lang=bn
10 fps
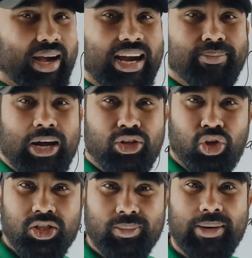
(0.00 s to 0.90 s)
আটবার
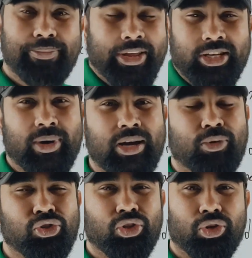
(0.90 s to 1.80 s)
দশবার বার
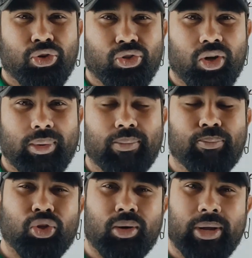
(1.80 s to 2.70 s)
পর্যন্ত করতে হবে
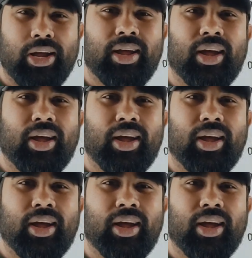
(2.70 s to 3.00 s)
প্রথমে